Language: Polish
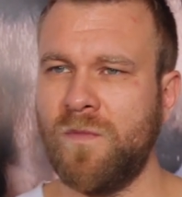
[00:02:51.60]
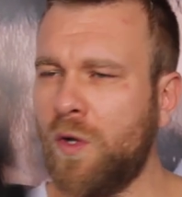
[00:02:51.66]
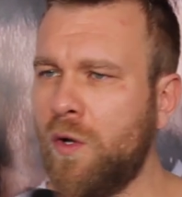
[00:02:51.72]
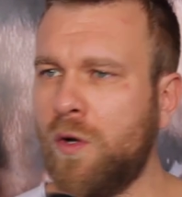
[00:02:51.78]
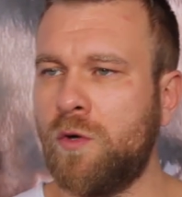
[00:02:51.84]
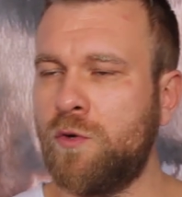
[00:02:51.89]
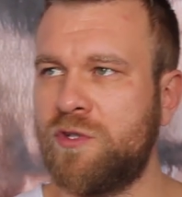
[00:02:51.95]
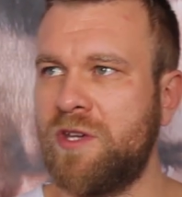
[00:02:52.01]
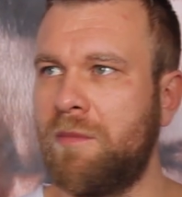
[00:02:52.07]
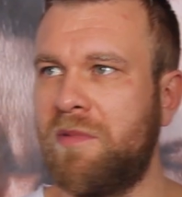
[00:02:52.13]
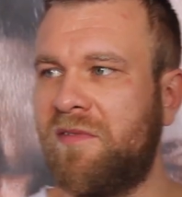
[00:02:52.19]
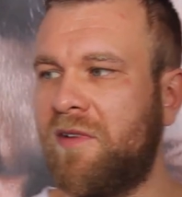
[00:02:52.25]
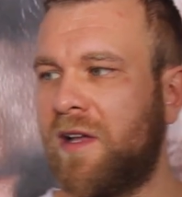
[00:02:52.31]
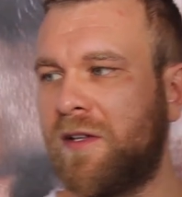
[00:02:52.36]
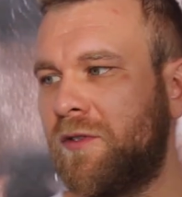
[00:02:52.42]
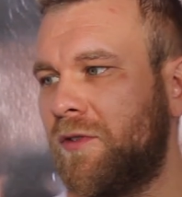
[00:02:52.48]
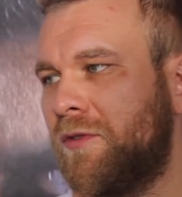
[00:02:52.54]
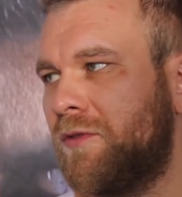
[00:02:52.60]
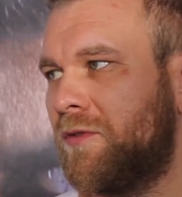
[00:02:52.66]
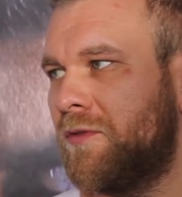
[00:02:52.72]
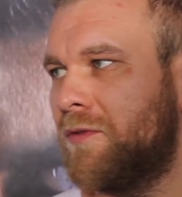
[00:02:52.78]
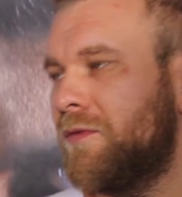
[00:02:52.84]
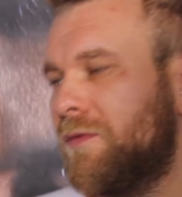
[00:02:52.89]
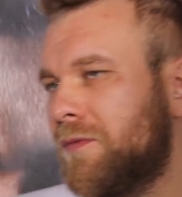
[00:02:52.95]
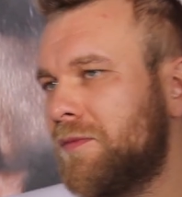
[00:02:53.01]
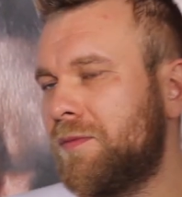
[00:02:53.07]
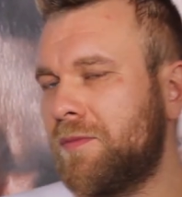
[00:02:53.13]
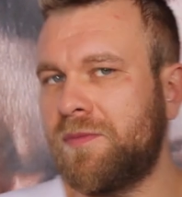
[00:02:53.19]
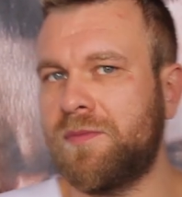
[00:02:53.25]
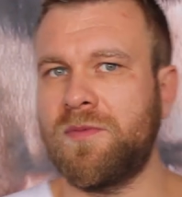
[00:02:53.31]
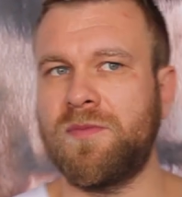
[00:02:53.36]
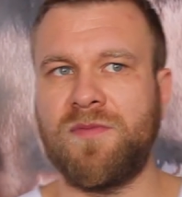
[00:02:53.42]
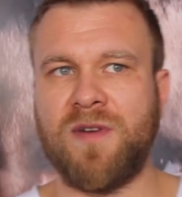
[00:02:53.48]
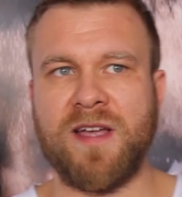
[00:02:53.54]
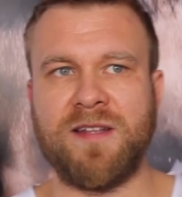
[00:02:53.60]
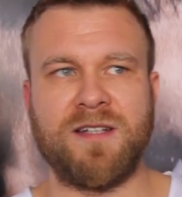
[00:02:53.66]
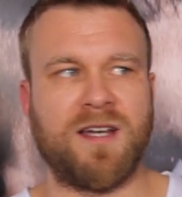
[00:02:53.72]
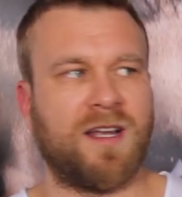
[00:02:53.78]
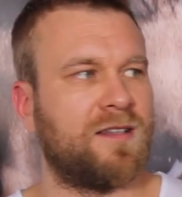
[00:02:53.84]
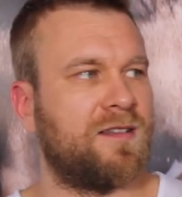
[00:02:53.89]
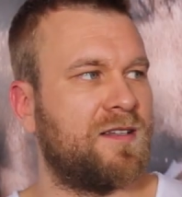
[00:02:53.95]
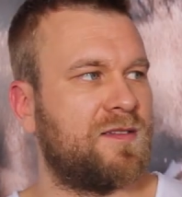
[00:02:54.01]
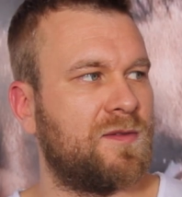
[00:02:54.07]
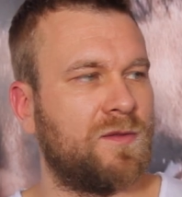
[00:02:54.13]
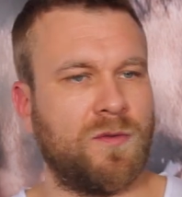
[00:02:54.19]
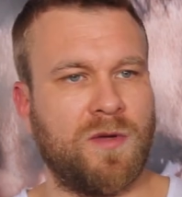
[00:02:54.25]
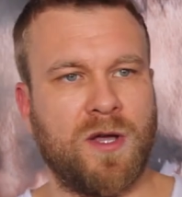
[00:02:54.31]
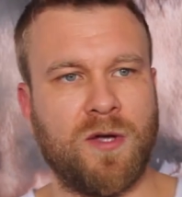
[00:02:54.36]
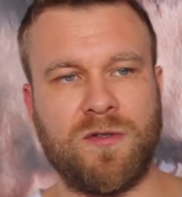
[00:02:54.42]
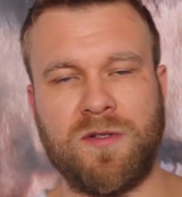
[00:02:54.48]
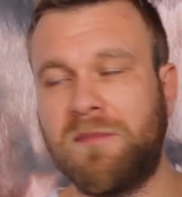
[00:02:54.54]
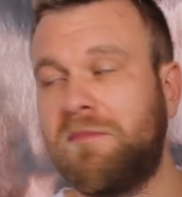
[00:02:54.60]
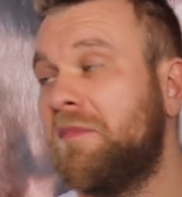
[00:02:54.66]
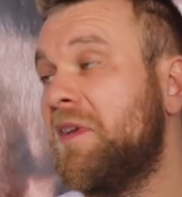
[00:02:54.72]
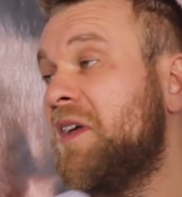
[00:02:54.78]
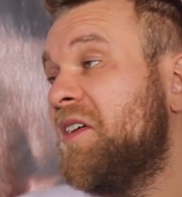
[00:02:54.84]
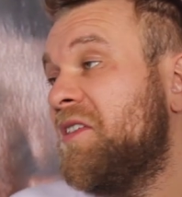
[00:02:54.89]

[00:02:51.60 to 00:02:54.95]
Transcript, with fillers: O, różnie bywa. To, to fight card decyduje o tym